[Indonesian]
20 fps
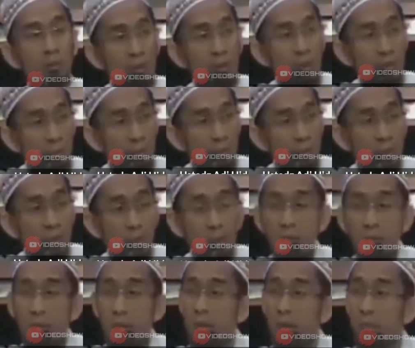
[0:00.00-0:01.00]
orang bisa dapat
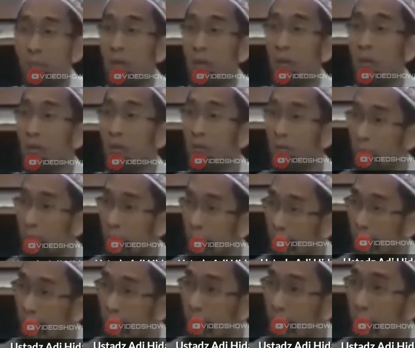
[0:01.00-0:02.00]
zakat dari hamba dengan
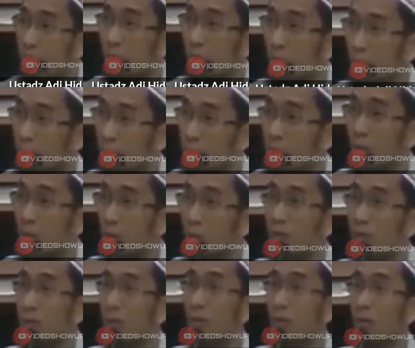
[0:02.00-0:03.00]
kebaikan, bisa
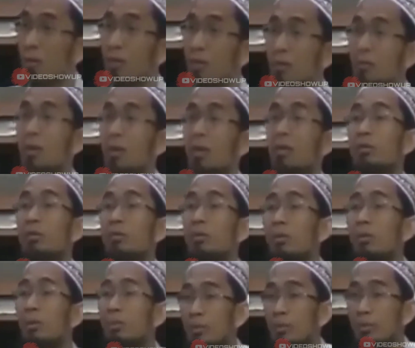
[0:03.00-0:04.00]
terinspirasi. Zakat itu
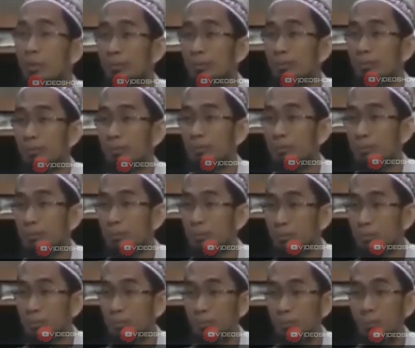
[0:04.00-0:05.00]
berapa persen?
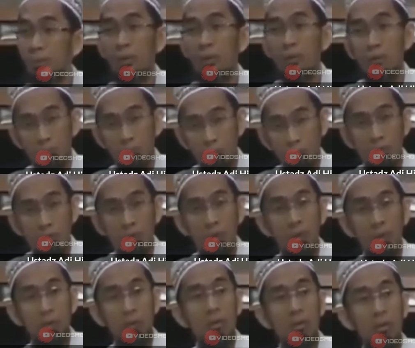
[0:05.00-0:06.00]
Dua
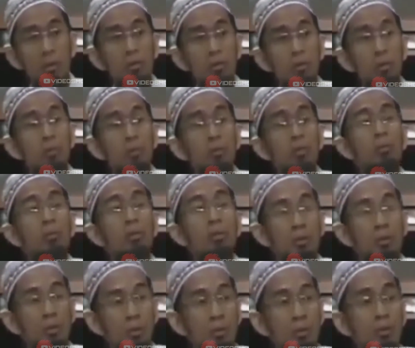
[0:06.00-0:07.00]
setengah. Kalau zakat 25
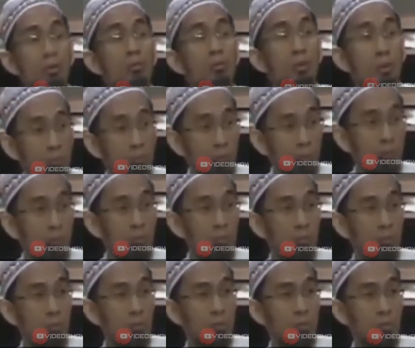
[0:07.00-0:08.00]
juta minta berapa itu?
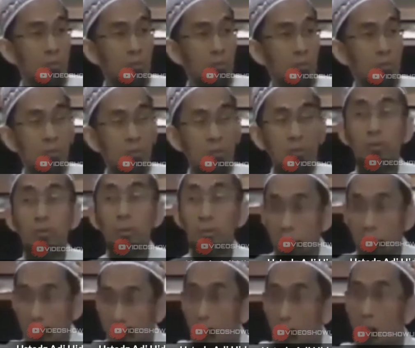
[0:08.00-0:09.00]

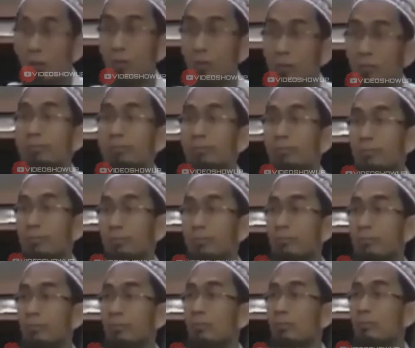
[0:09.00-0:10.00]
Satu miliar.
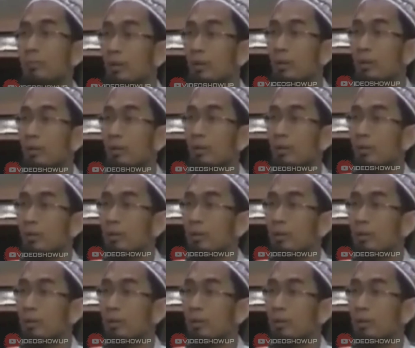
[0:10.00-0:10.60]
Ya,